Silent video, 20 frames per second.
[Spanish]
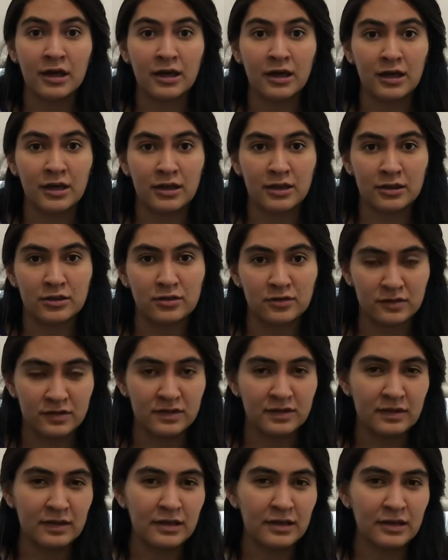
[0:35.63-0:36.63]
entonces
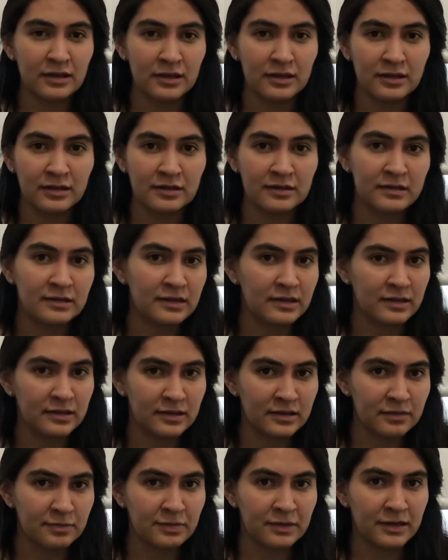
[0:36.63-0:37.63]
hay que tener
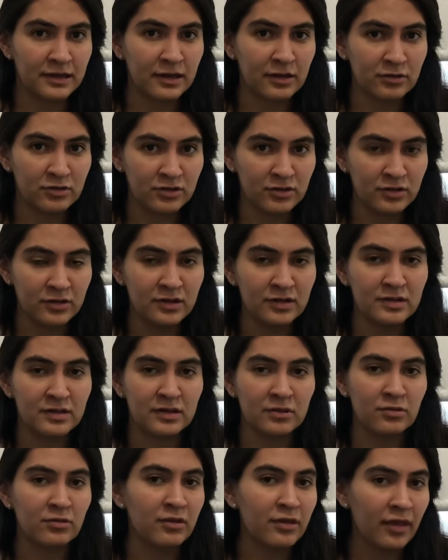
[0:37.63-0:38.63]
ciertas precauciones y
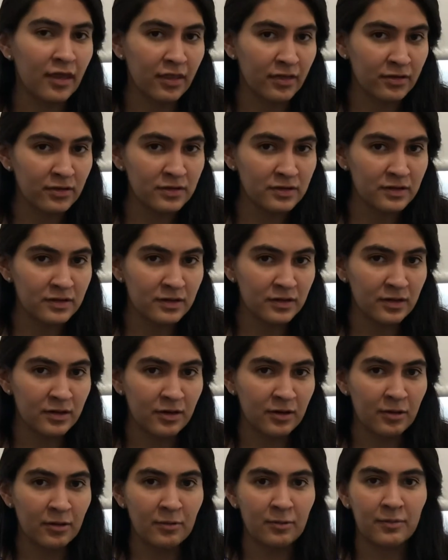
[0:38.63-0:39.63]
cuidados
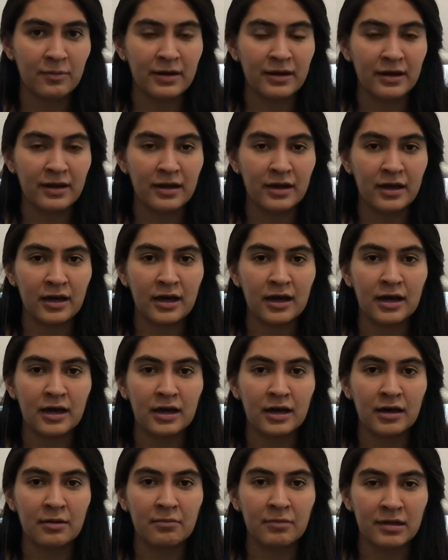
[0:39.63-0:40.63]

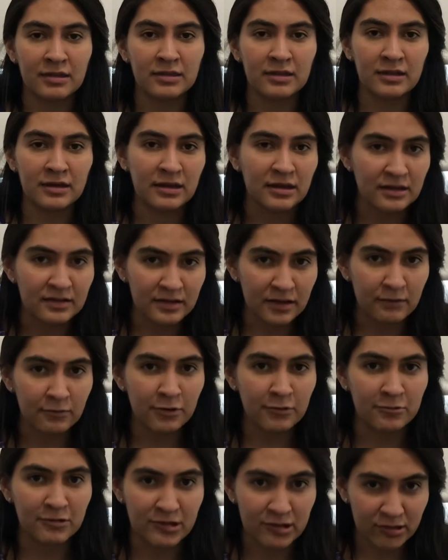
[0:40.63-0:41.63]
para mantener a salvo a
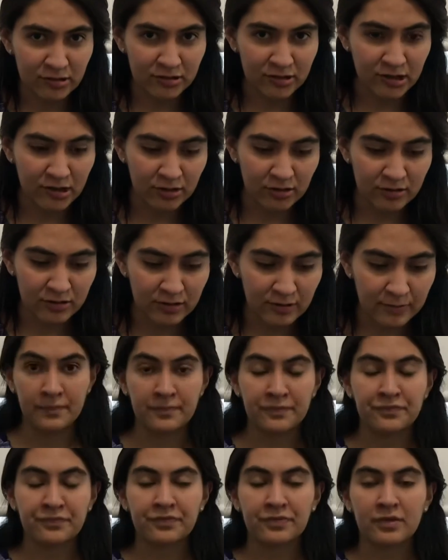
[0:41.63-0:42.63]
nuestros hijos.
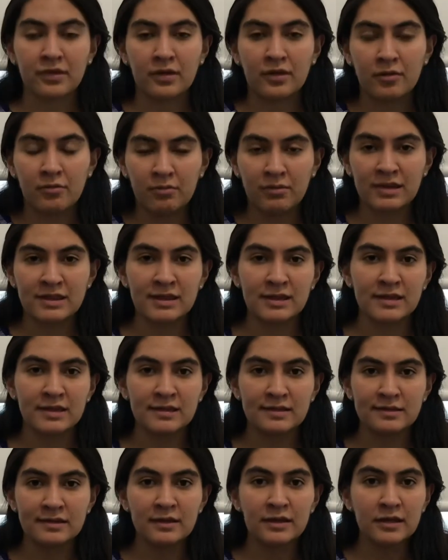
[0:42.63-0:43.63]

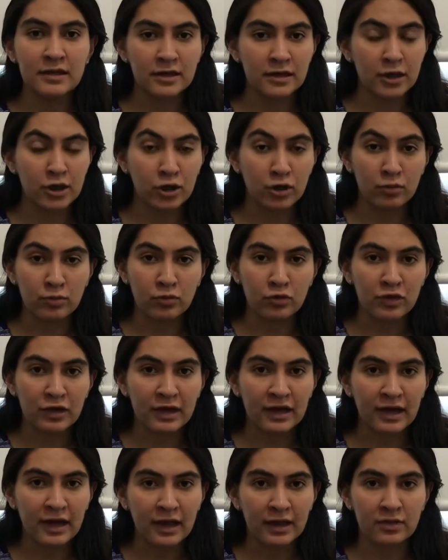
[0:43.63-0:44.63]
Mantenerse
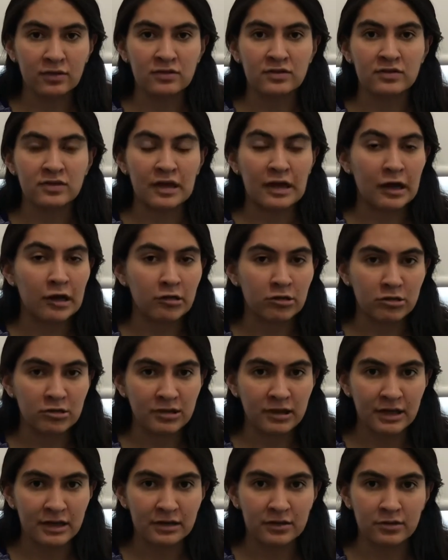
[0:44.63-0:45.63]
comunicados y en
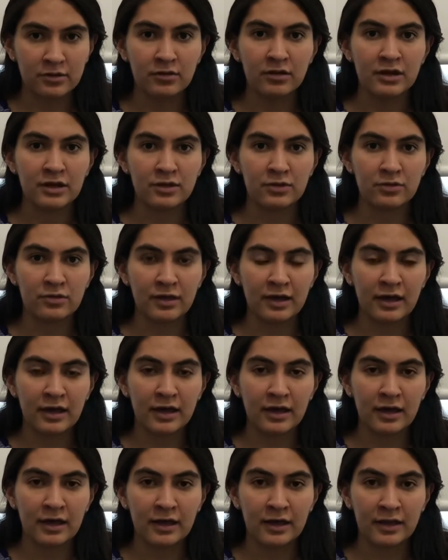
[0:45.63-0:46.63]
contacto
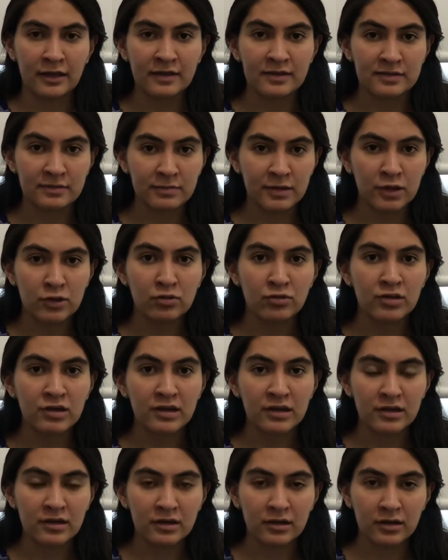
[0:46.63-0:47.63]
ayuda a
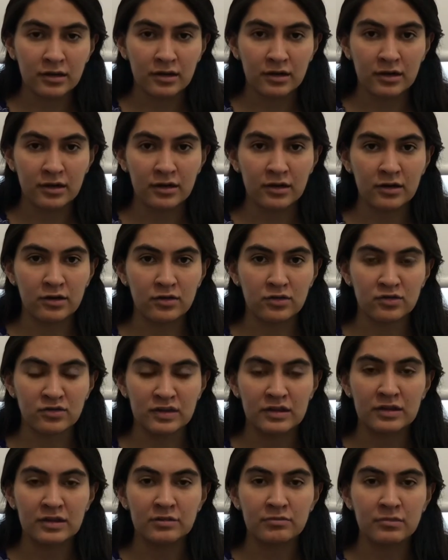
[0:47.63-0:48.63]
disminuir los
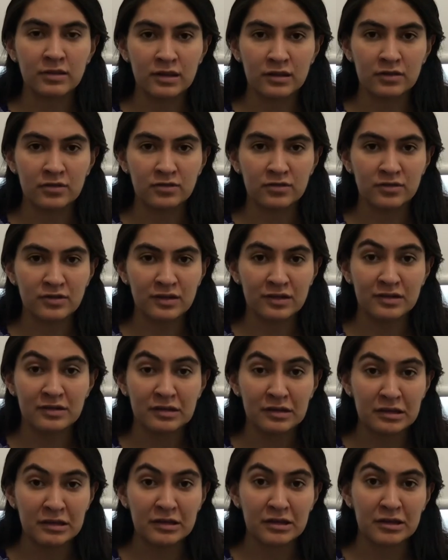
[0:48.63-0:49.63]
sentimientos de
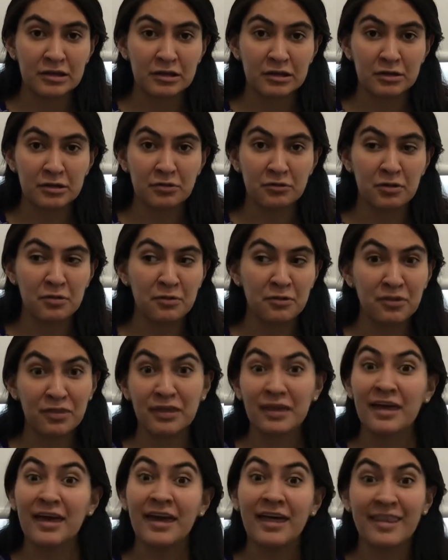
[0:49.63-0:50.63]
este nuevo
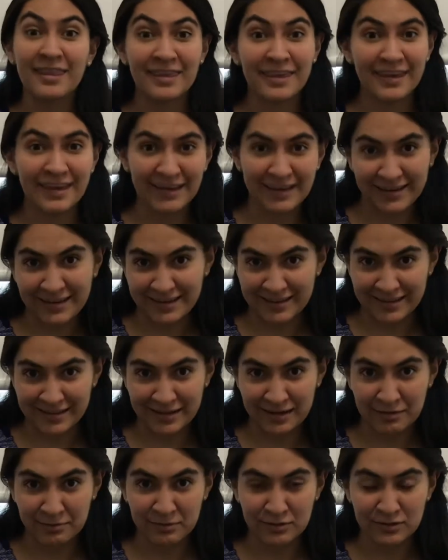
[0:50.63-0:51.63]
día a día que
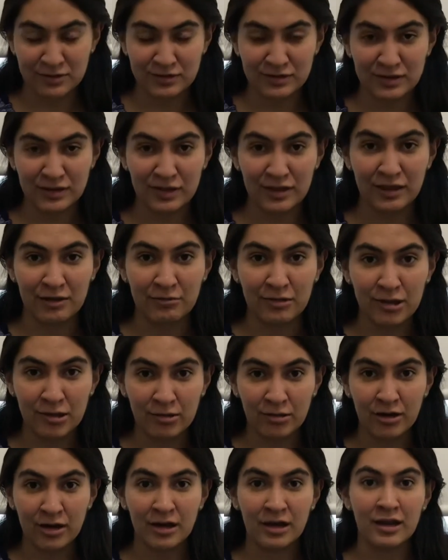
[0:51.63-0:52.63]
tenemos debido
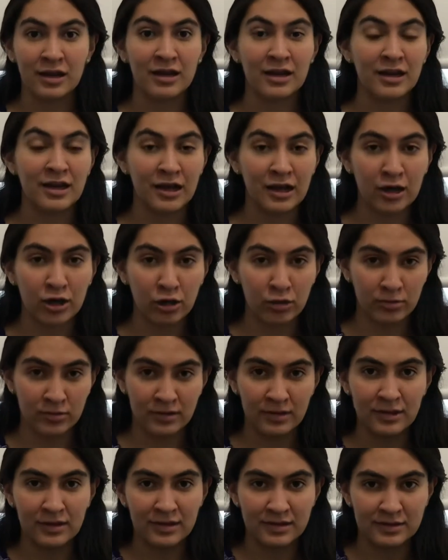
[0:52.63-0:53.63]
a la
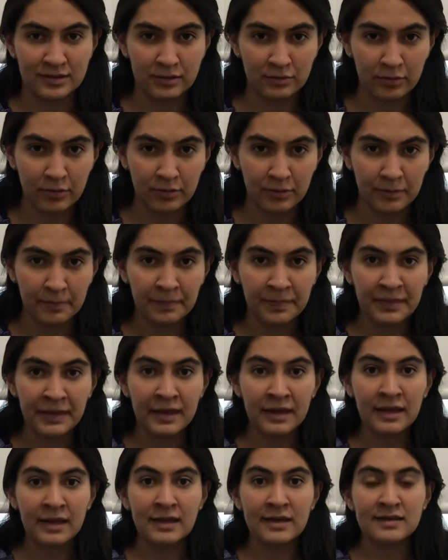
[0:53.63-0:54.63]
COVID-19.
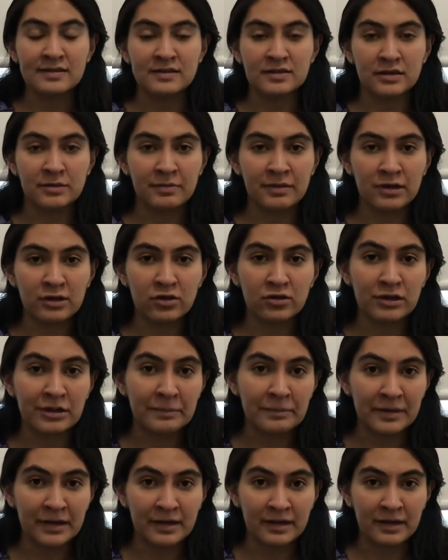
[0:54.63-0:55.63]
Sin embargo,
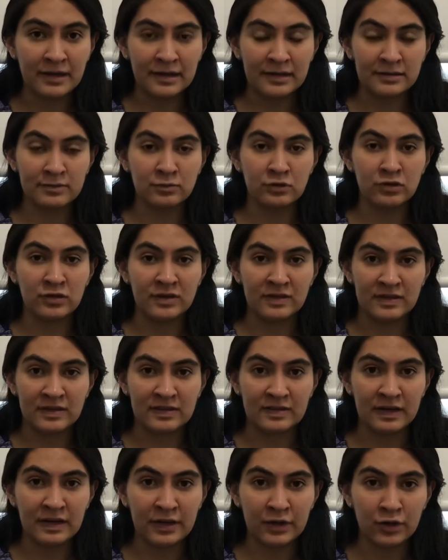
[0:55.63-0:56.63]
también es muy
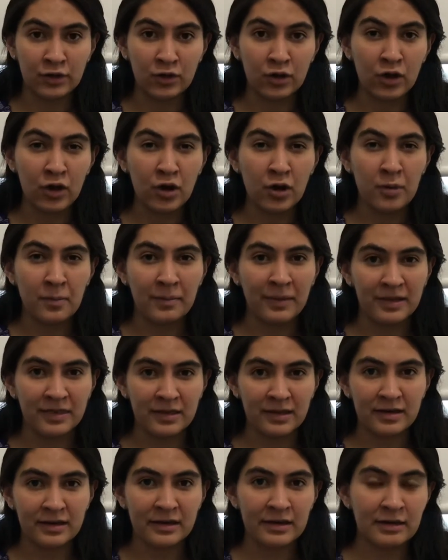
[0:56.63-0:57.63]
necesario
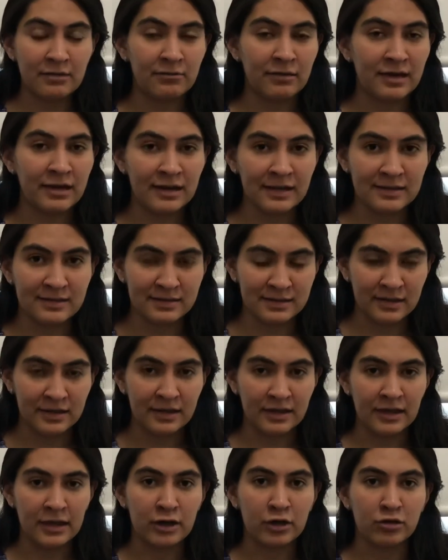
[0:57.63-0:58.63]
mantener el balance y
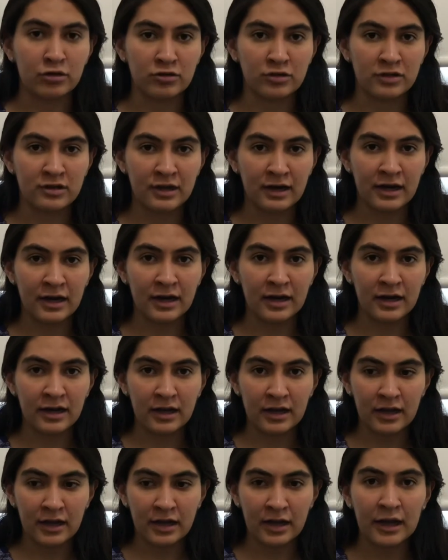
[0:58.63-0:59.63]
encontrar
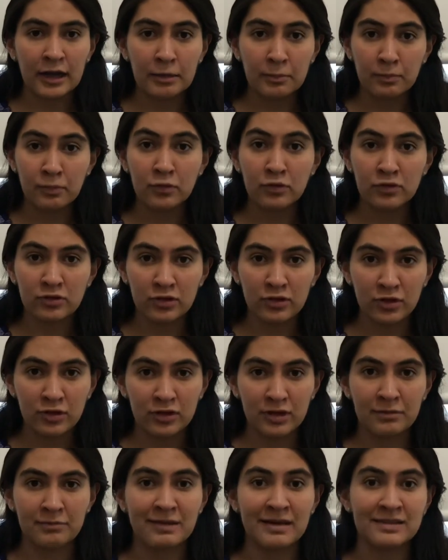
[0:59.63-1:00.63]
el punto donde
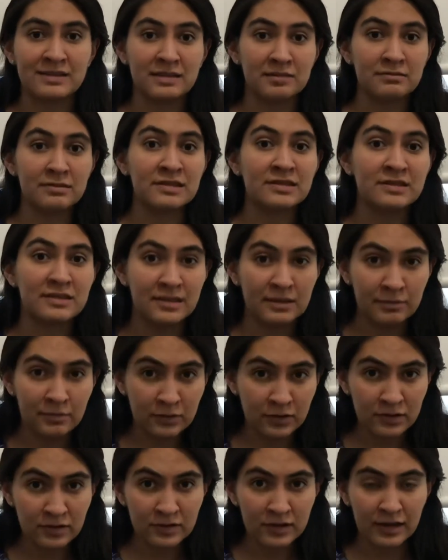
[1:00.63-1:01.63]

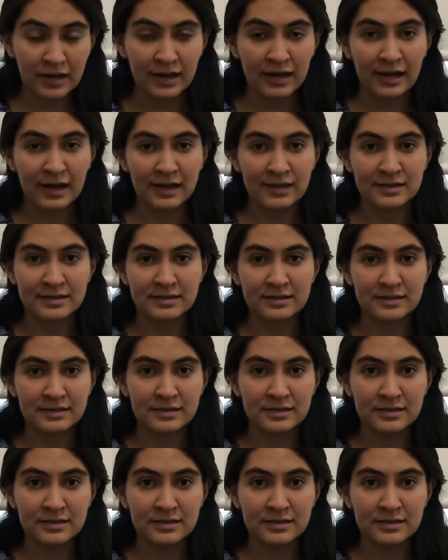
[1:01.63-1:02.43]
maximicemos las